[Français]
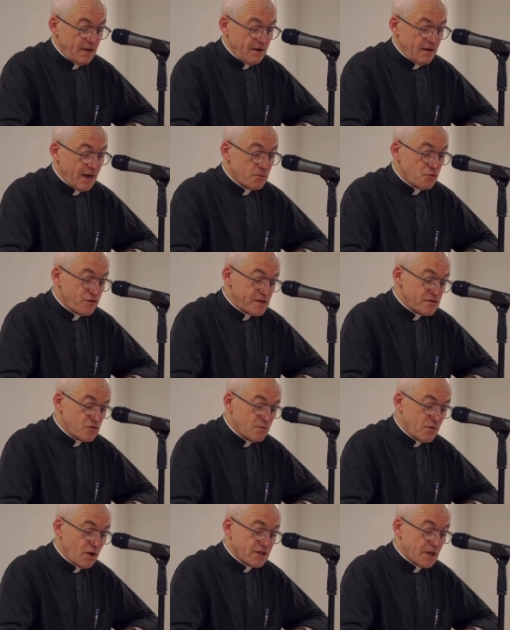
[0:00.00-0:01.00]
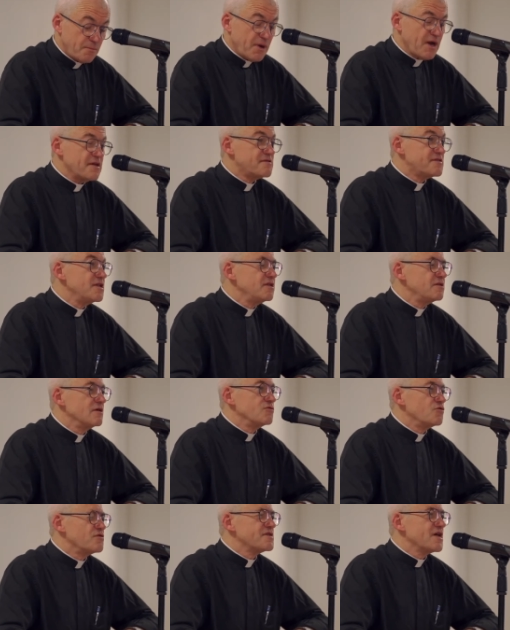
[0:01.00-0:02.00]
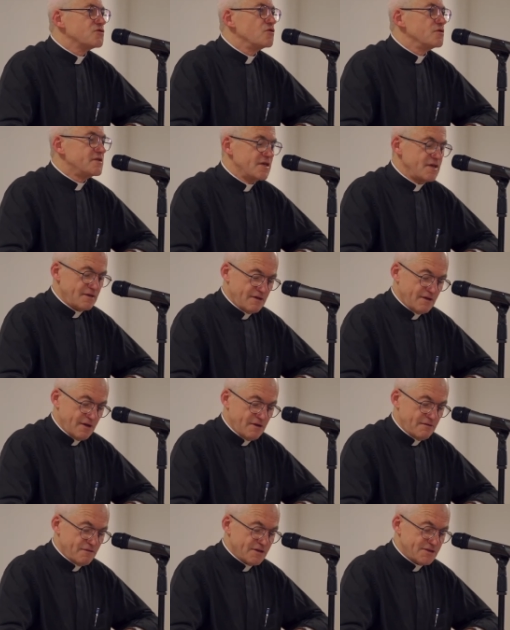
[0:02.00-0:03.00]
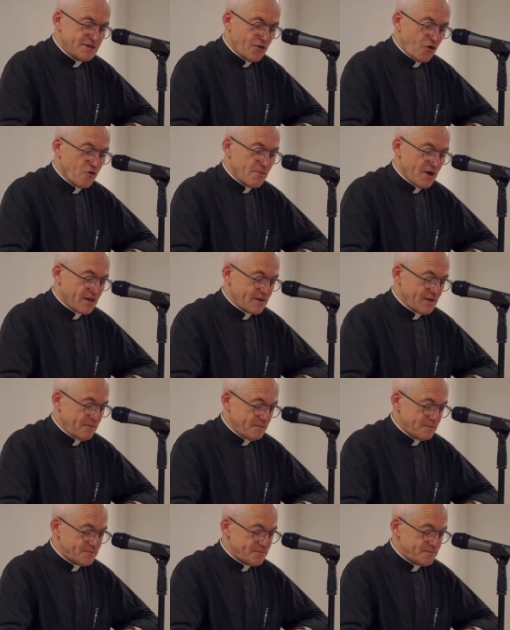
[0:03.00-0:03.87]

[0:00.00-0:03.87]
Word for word: La mauvaise humeur n'est pas un signe de sainteté, fait-il remarquer.